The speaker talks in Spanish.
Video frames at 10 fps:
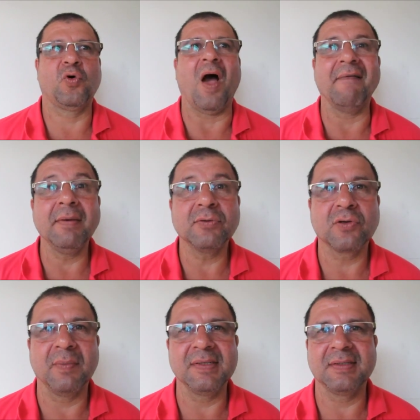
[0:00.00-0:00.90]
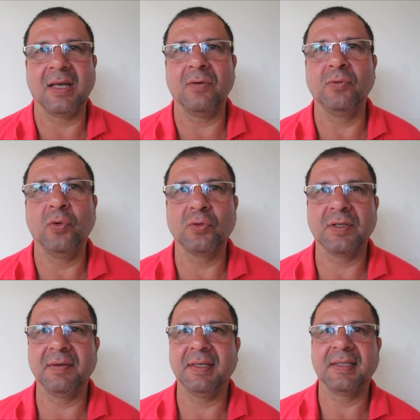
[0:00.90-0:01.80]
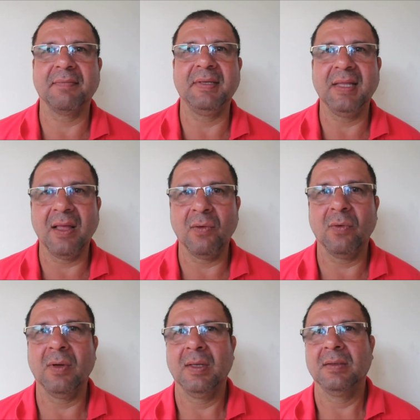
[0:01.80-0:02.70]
habíamos comenzado, no se había terminado,